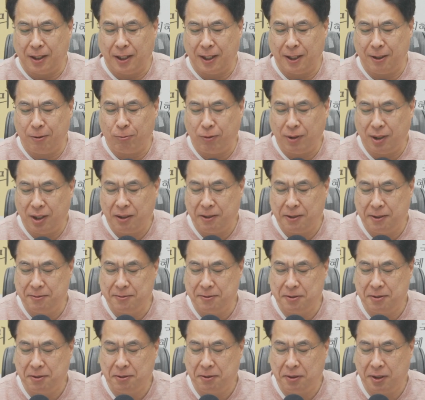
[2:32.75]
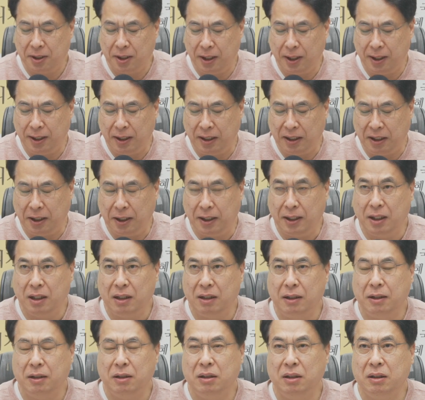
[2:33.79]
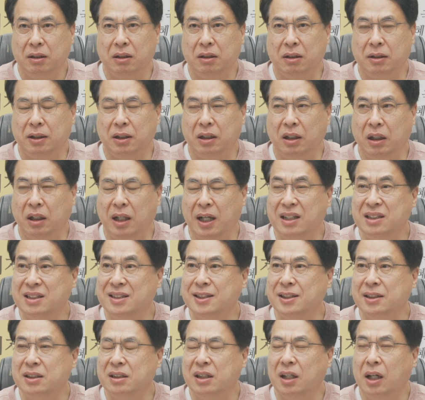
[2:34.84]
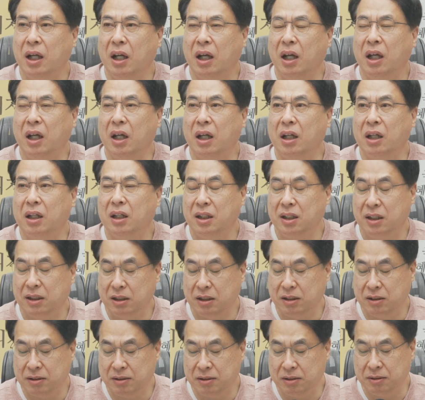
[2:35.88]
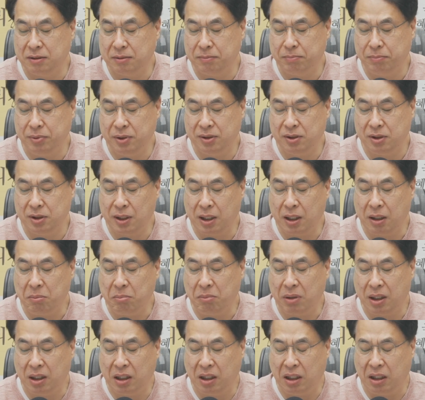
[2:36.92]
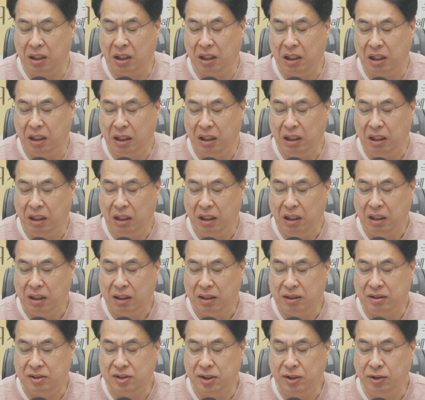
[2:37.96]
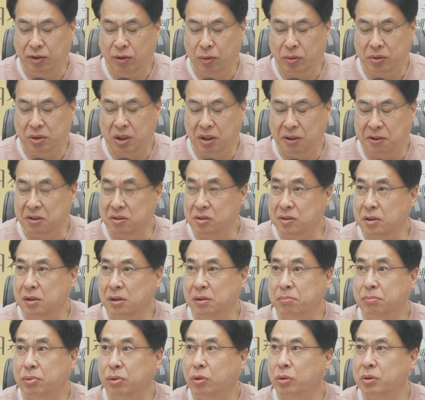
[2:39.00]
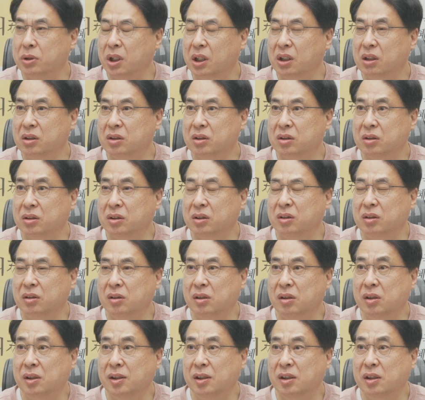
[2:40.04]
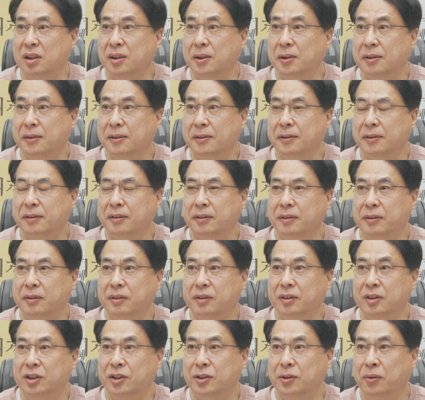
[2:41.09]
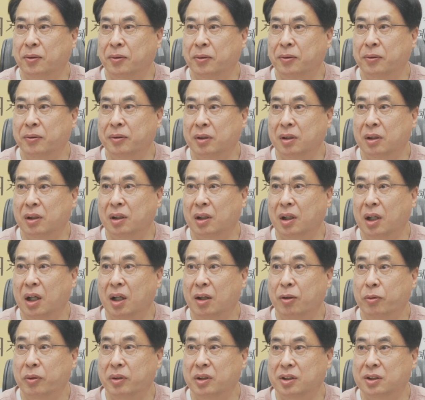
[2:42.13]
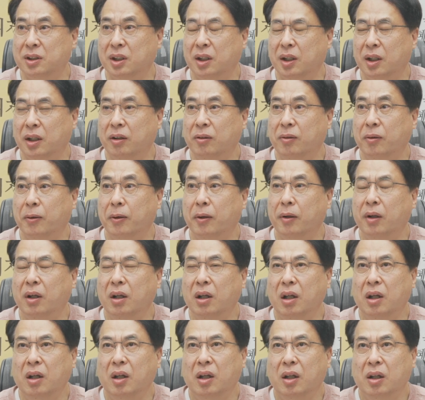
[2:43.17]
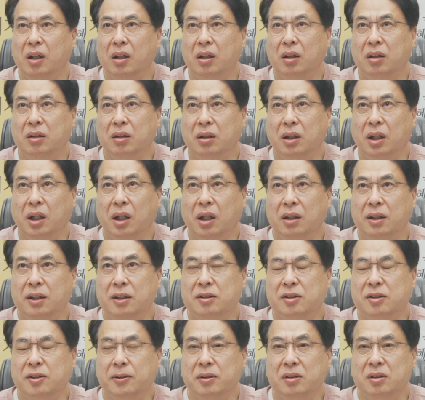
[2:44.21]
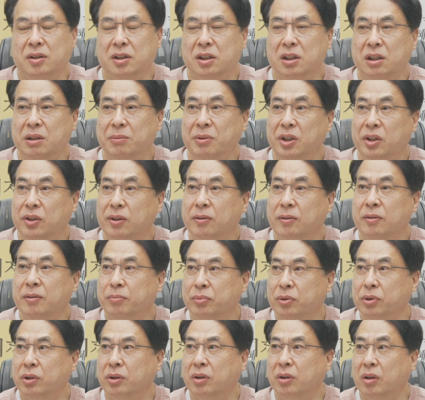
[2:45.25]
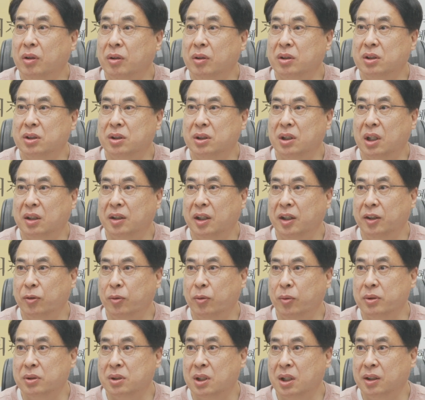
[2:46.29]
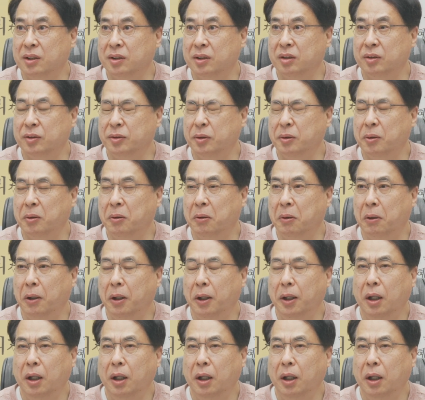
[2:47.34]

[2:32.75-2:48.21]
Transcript: 그 한화건설이 음. 그 이라크의 그 비스야마 그 신도시 건설 프로젝트를 예. 그 시공을 하고 있잖아요. 음. 그게 이천십이 년부터 시작된 공사거든요.